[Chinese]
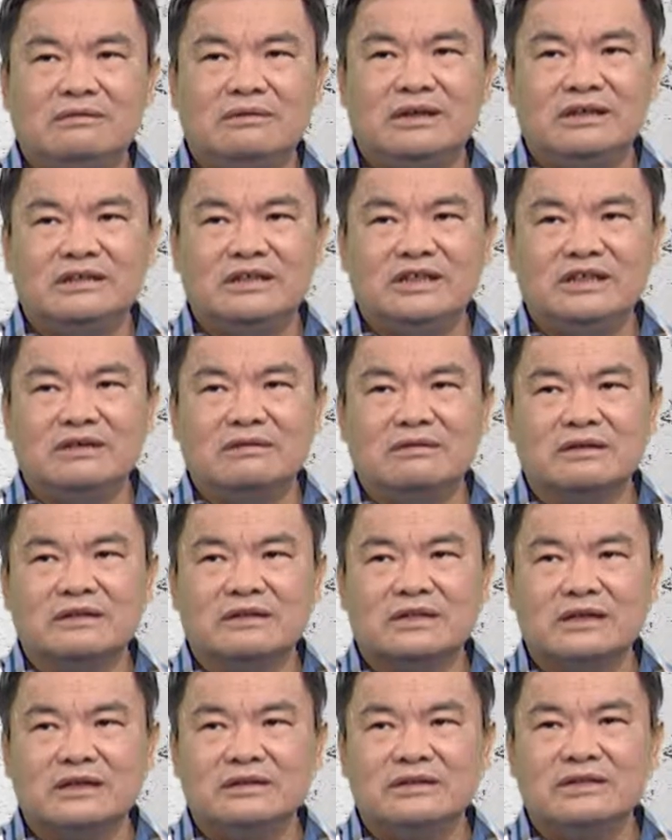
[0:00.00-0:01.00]
化系统
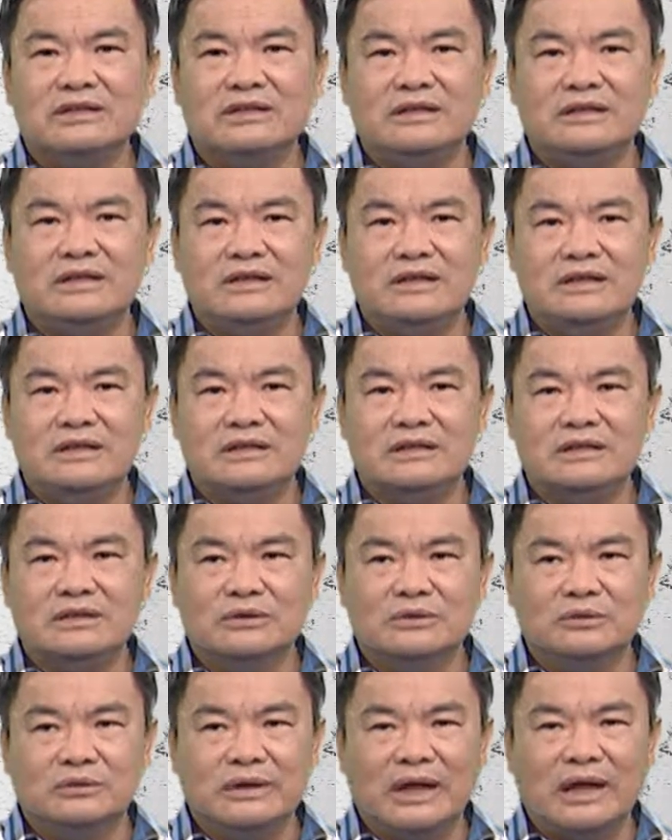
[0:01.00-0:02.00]
设计与实
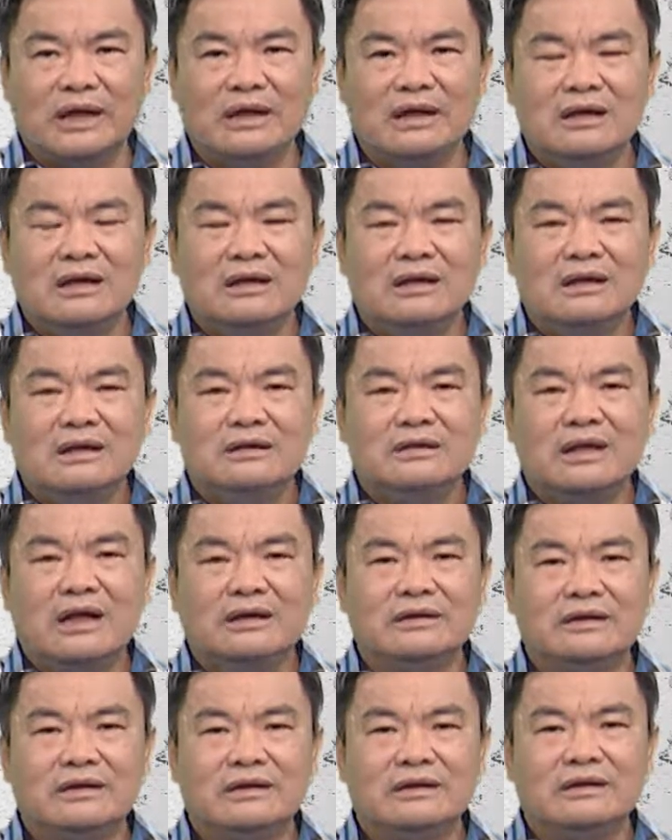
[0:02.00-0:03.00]
务呢，单
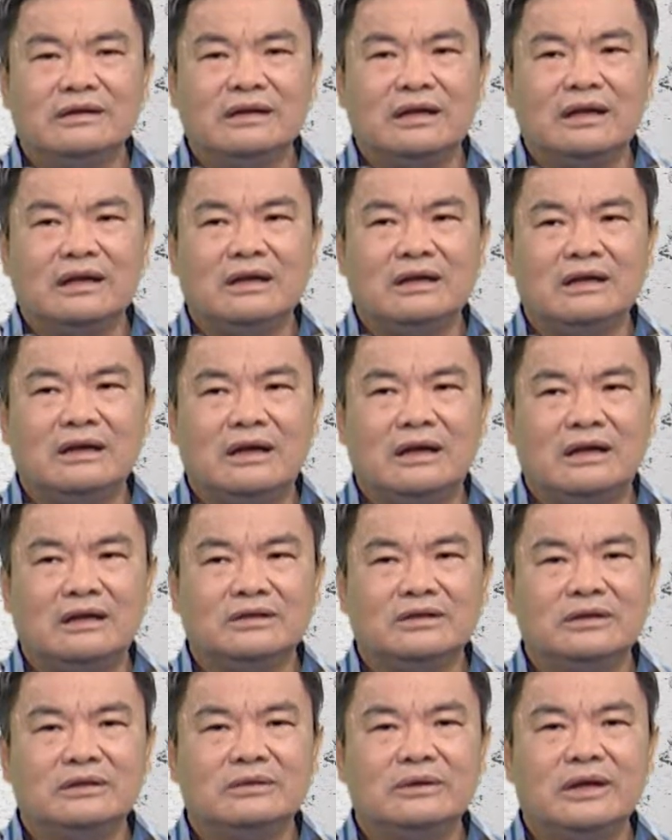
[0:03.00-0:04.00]
元二呢，啊，
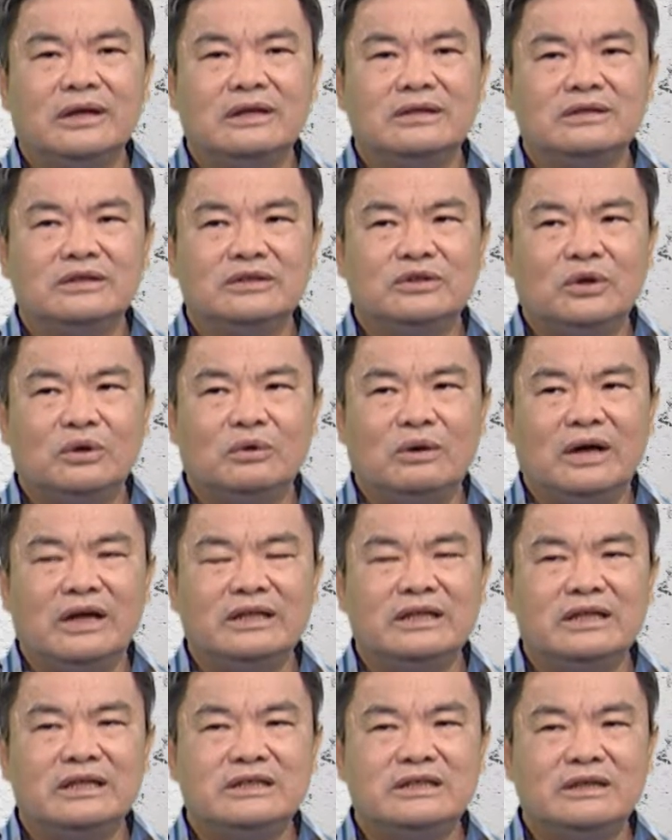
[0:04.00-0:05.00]
针对自动化一
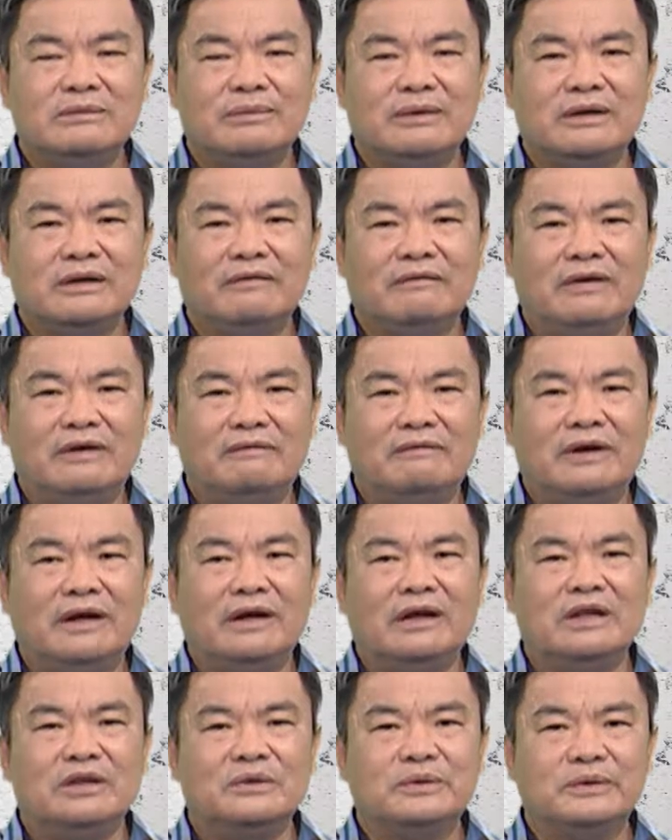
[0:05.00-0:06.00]
些基本的方法
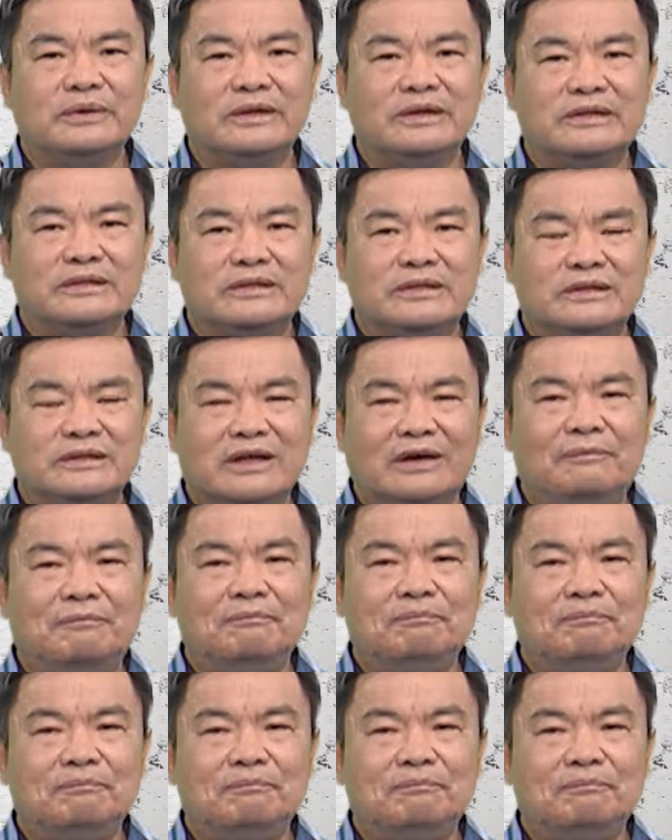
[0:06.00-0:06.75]
来做一个介绍。